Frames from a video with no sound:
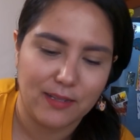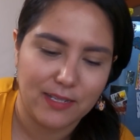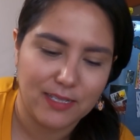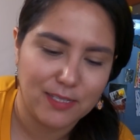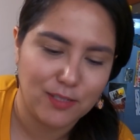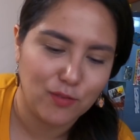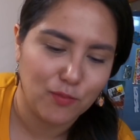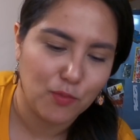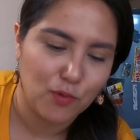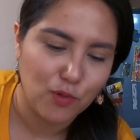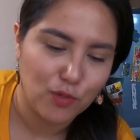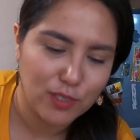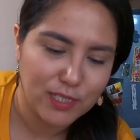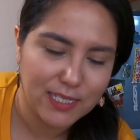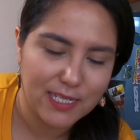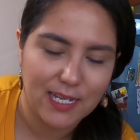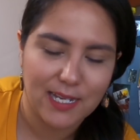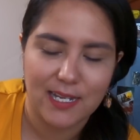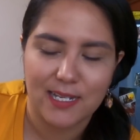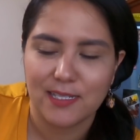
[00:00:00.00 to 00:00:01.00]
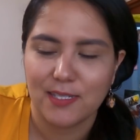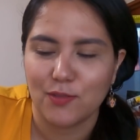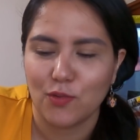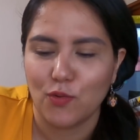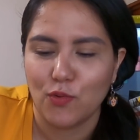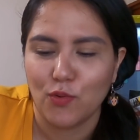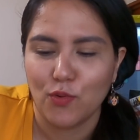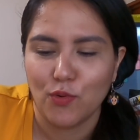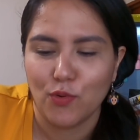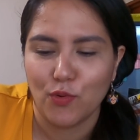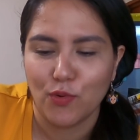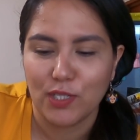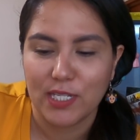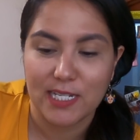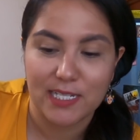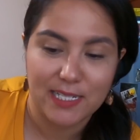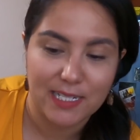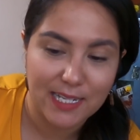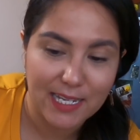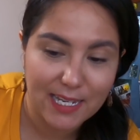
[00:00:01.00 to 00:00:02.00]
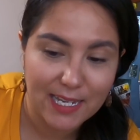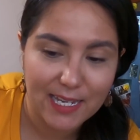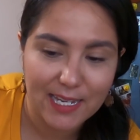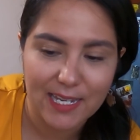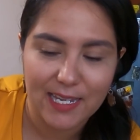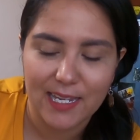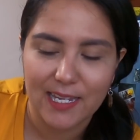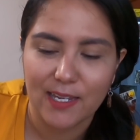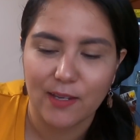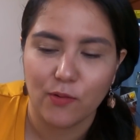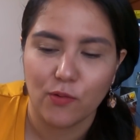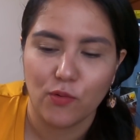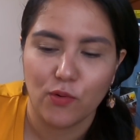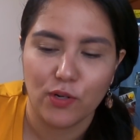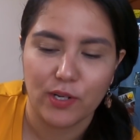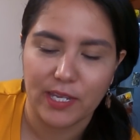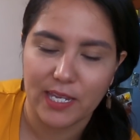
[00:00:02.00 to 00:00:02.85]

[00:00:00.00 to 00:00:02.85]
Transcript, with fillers: necesito bolsas o ya llegué o